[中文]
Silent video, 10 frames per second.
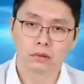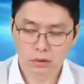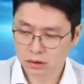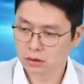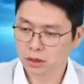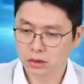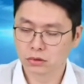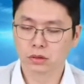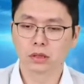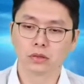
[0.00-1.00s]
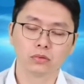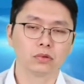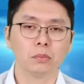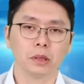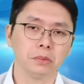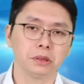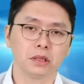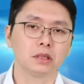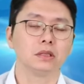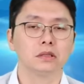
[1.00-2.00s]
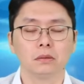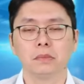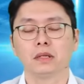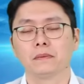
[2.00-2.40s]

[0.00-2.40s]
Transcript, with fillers: 其实也就是在诉求本一比的提升嘛。